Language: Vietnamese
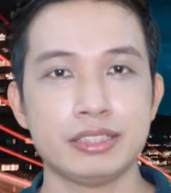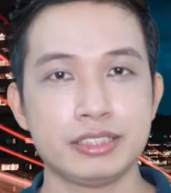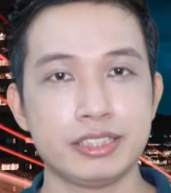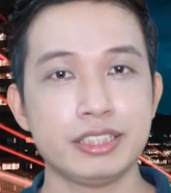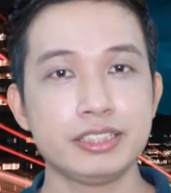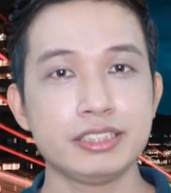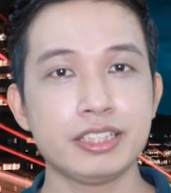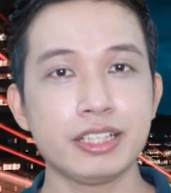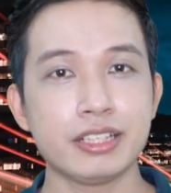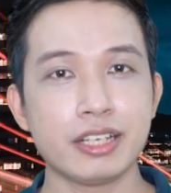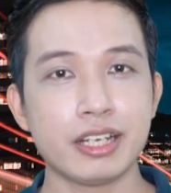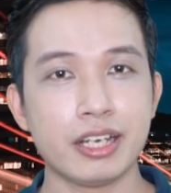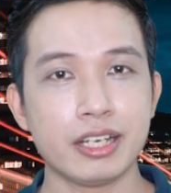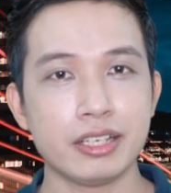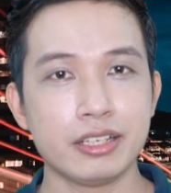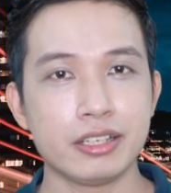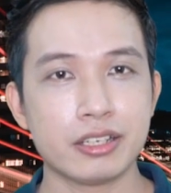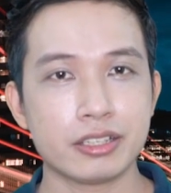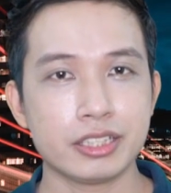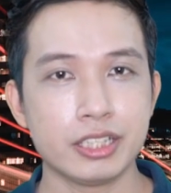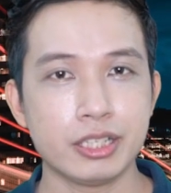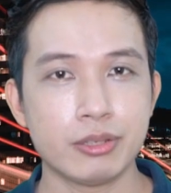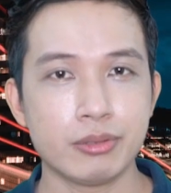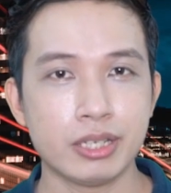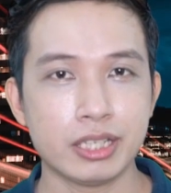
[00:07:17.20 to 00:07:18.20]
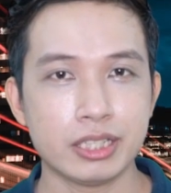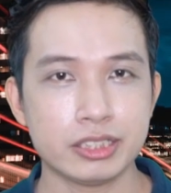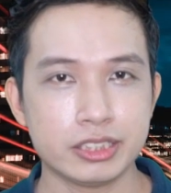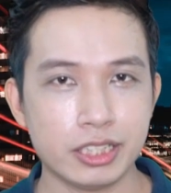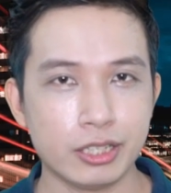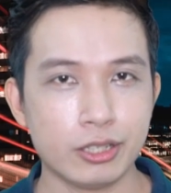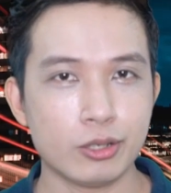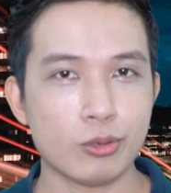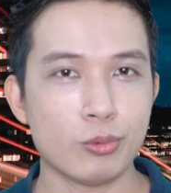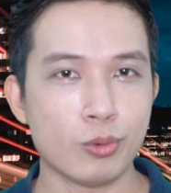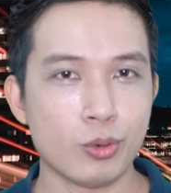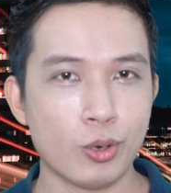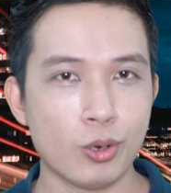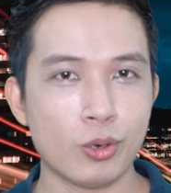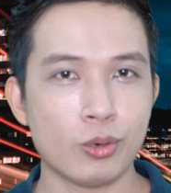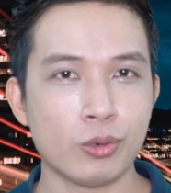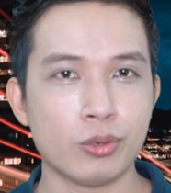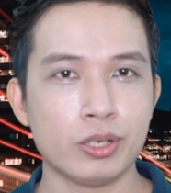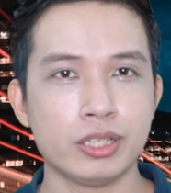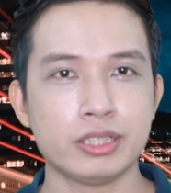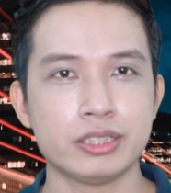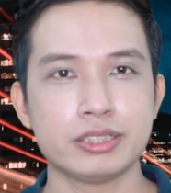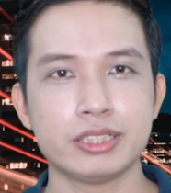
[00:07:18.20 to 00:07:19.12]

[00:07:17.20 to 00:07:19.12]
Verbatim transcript: Chính sách này được nhiều người dân ủng hộ.